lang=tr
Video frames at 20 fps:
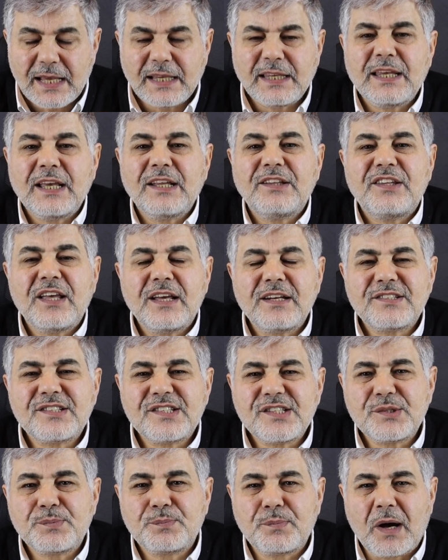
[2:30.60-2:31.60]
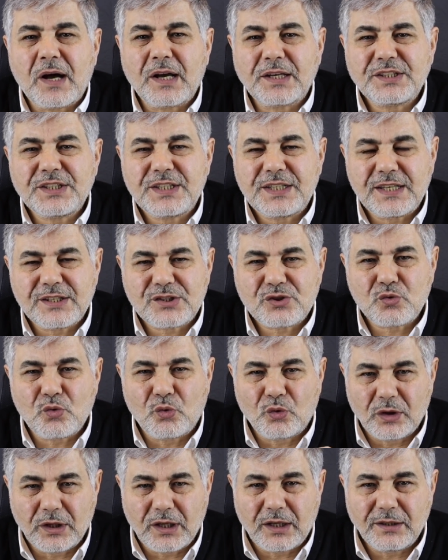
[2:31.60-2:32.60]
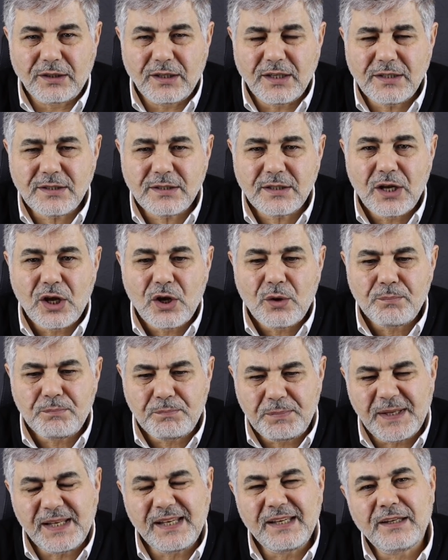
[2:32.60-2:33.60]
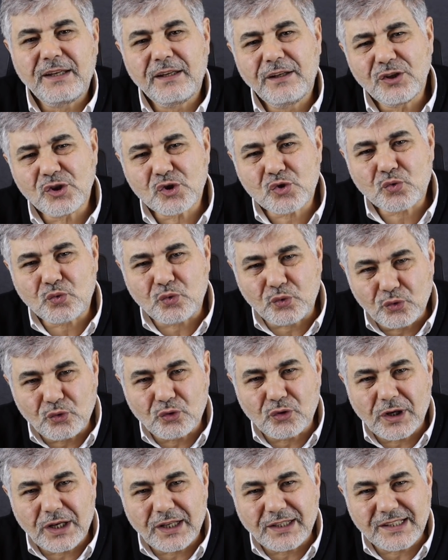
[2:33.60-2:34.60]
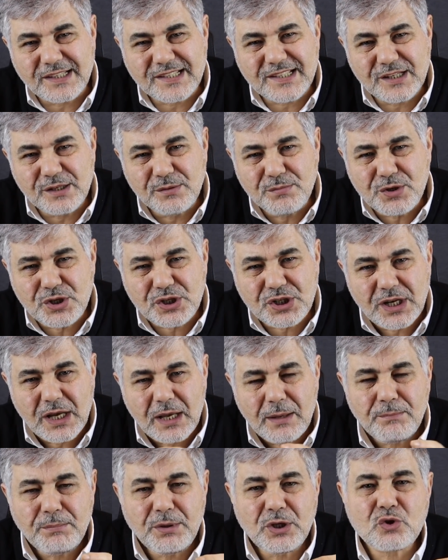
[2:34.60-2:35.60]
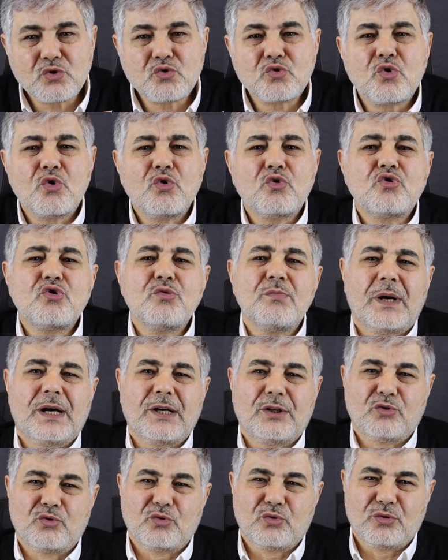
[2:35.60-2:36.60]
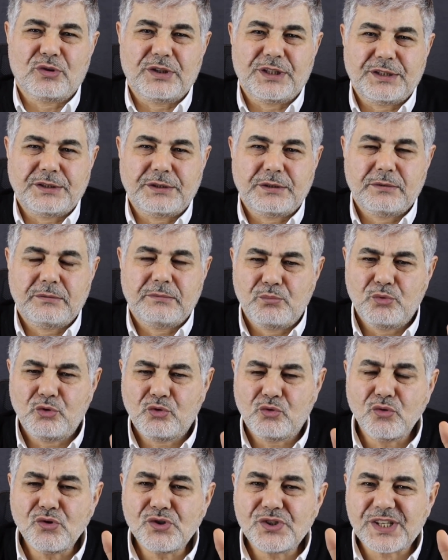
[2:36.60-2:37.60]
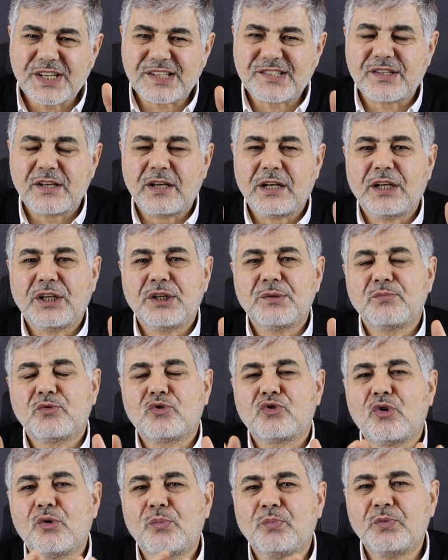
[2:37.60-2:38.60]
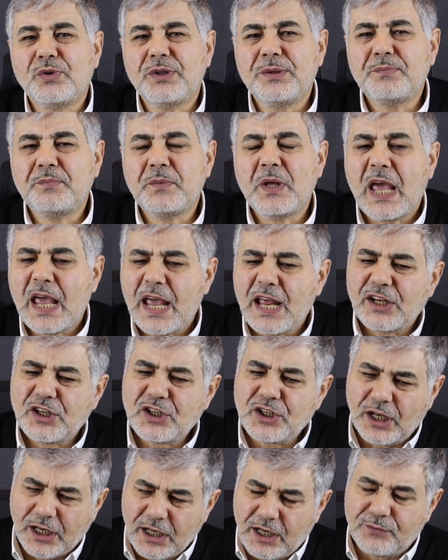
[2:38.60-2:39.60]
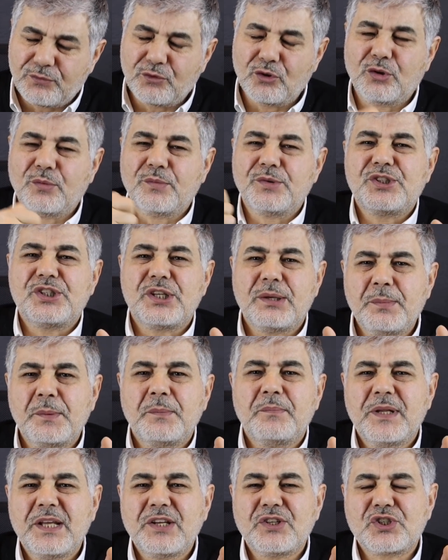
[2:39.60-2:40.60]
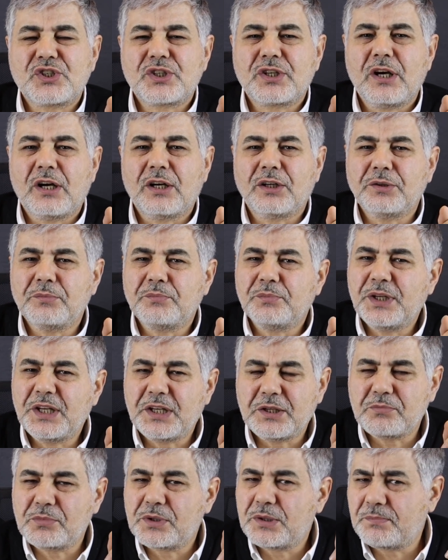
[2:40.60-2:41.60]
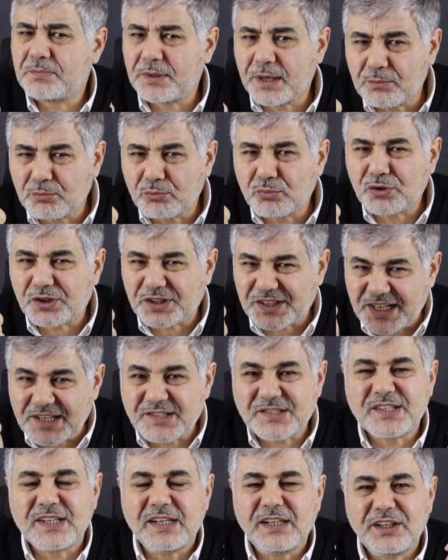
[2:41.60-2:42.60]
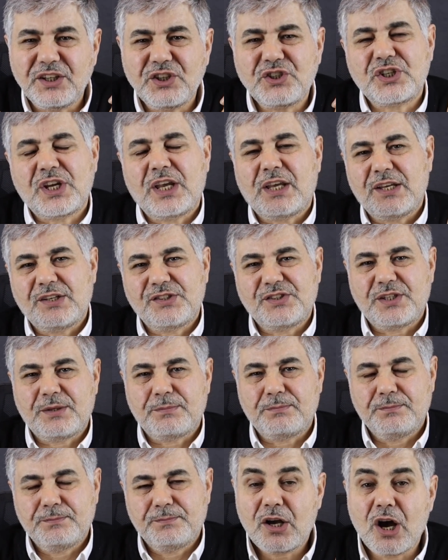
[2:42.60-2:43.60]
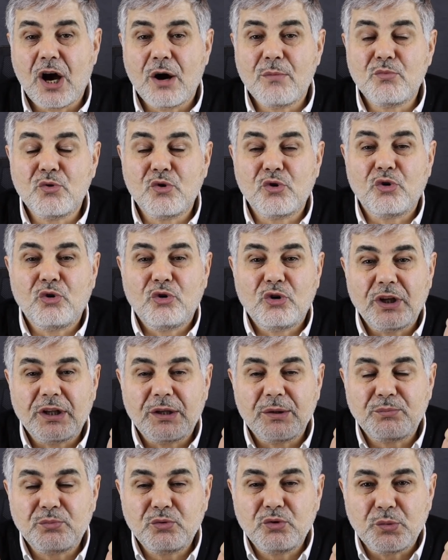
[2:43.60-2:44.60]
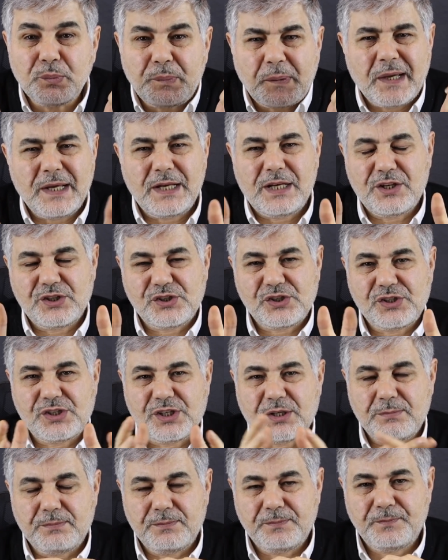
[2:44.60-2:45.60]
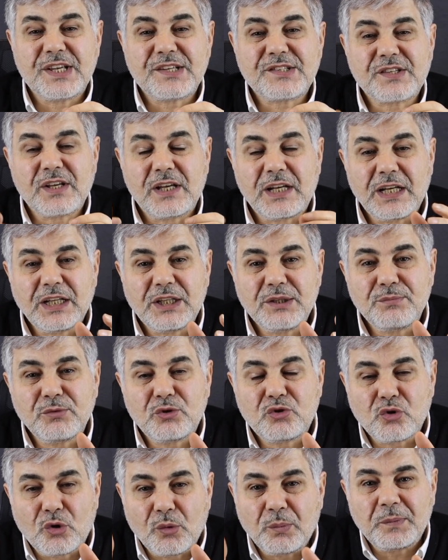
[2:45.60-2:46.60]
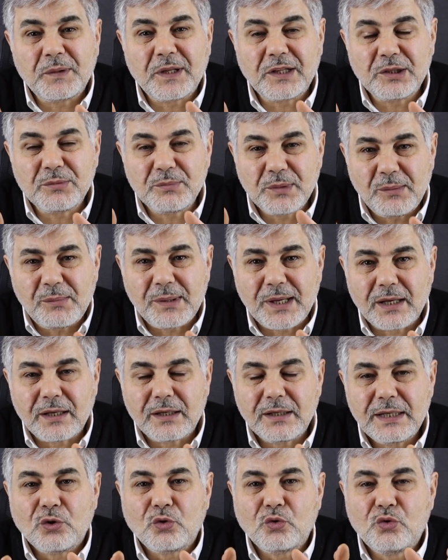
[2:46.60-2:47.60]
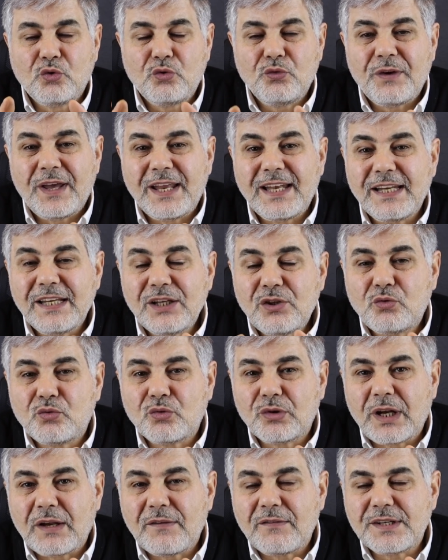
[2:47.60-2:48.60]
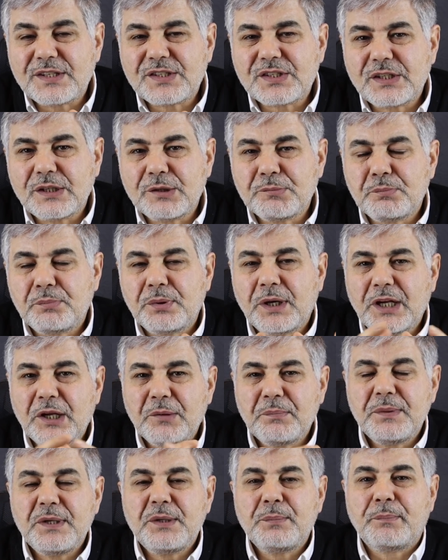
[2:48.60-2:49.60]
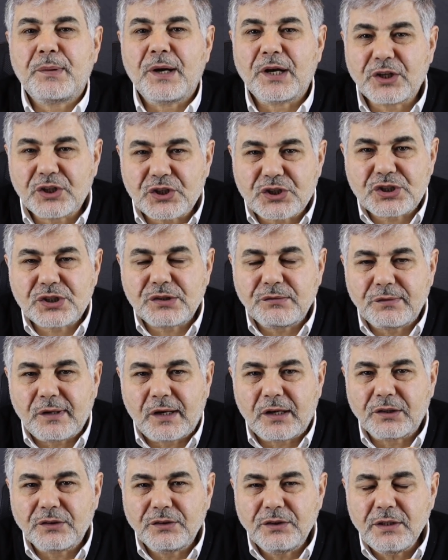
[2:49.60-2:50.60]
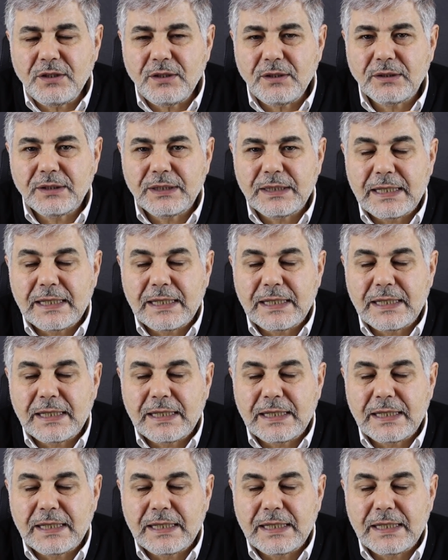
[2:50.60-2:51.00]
yetersiz bakiyesi olanlar bildiğiniz kuyruğa dizilmiş bir çözüm arıyorlar. Bütün cesaretimi toplayıp telefonumu cebimden çıkardım. Dedim ki ben bu rezilliği çekeceğim. Kamuoyuyla da bunu paylaşacağım. Cesaretimi topladım ama güvenlik görevlisinin bana bir bakışı vardı.